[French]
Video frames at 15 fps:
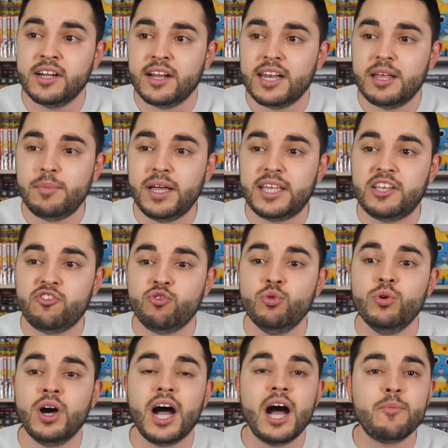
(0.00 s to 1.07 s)
les mecs qui
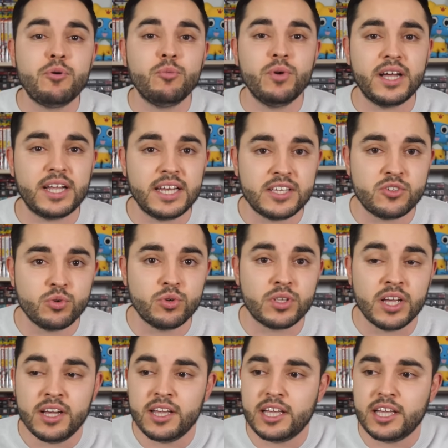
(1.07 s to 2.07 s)
jouent un peu moins que les autres